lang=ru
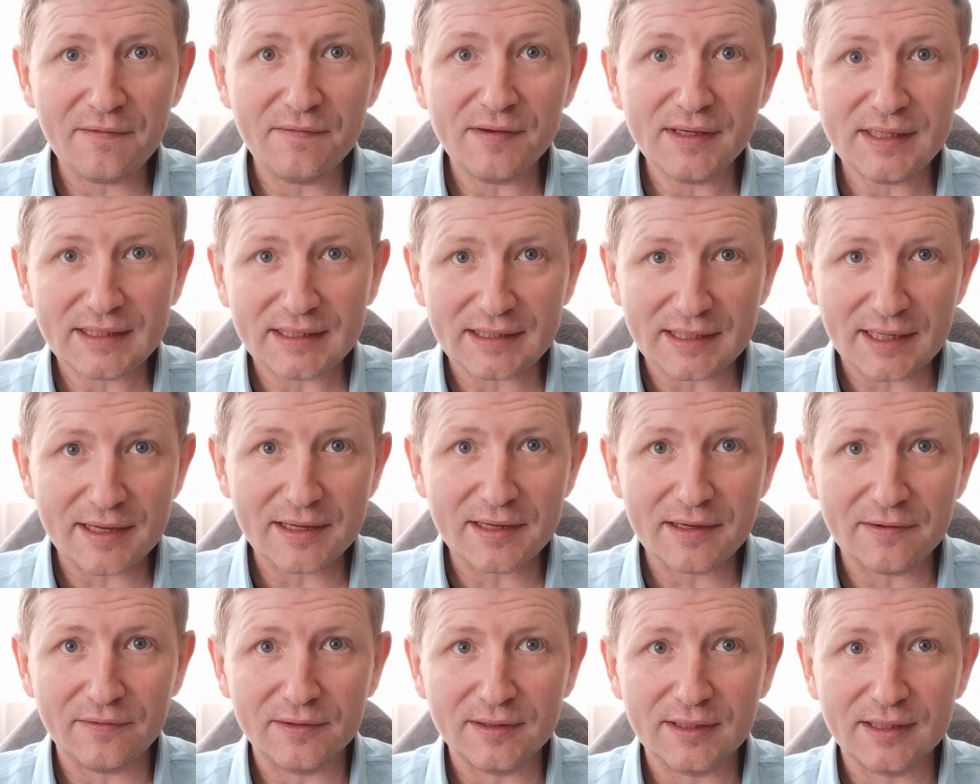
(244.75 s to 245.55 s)

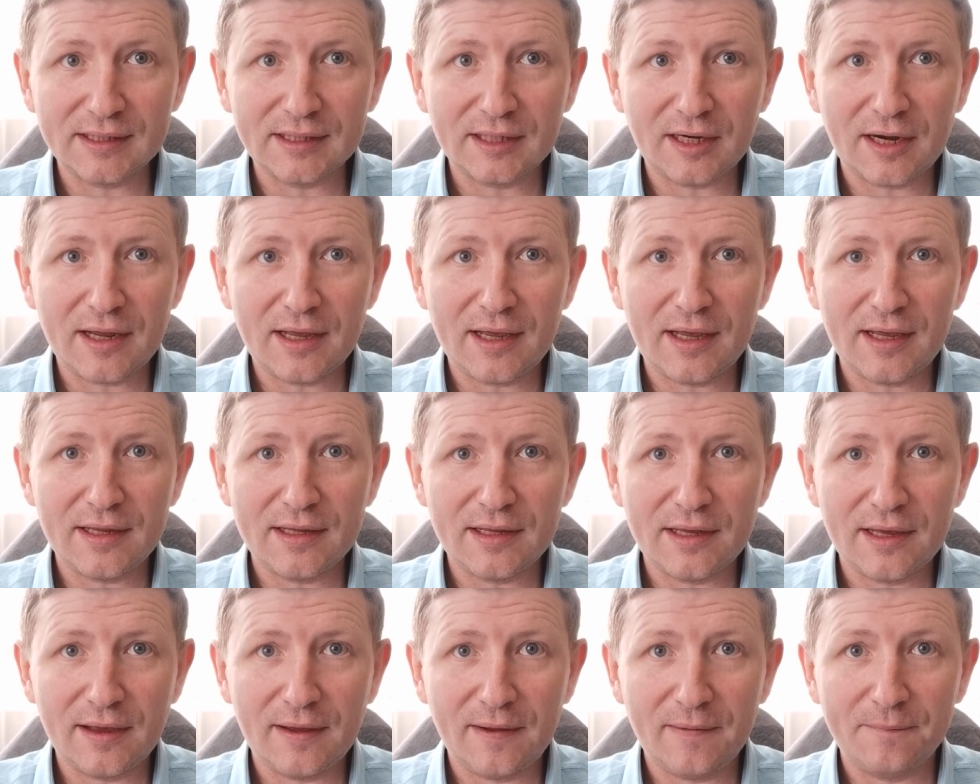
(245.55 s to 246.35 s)
весеннего
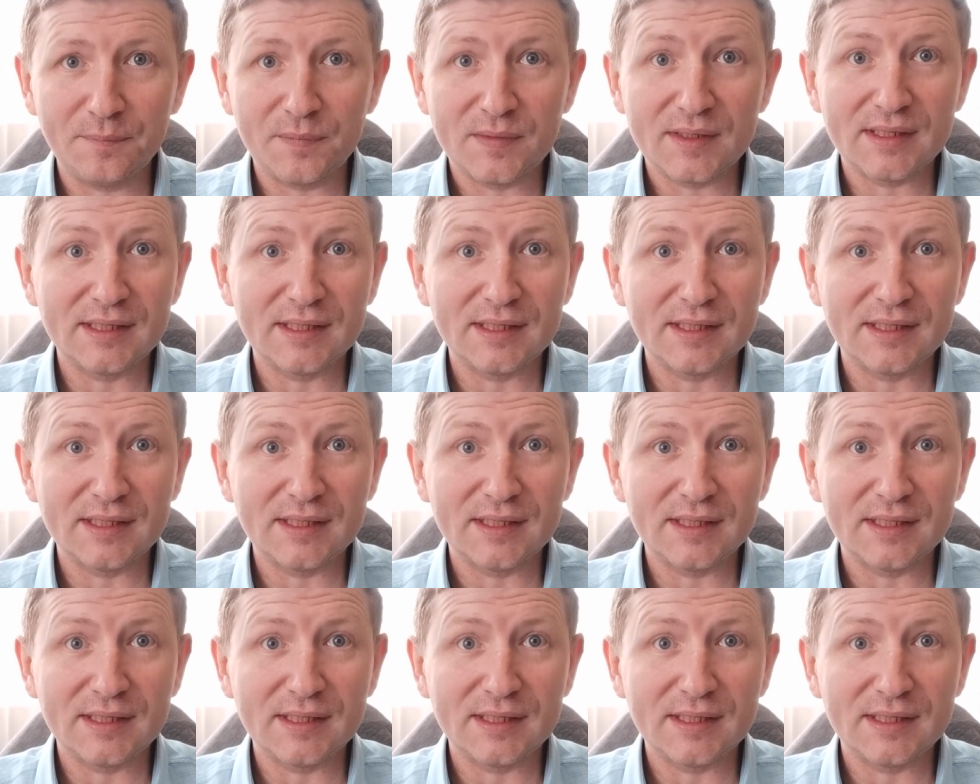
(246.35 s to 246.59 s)
настроения,